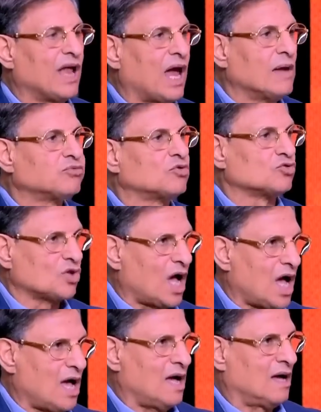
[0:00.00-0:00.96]
لعيبته
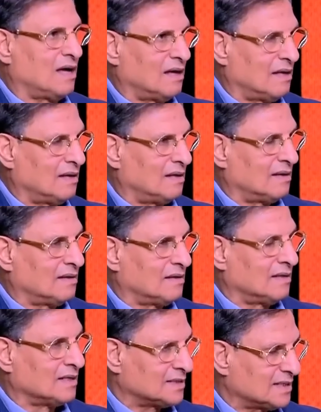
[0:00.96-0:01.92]
صح
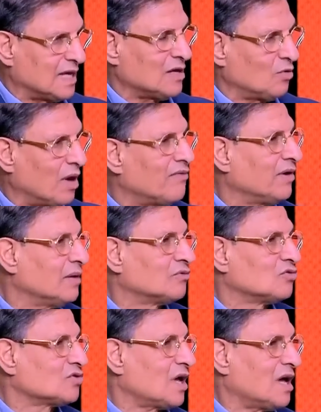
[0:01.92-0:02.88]
ازاي يوقف
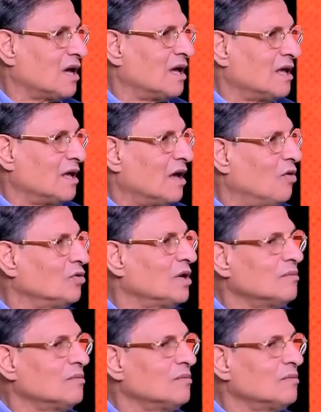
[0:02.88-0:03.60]
لعيبته صح هو ده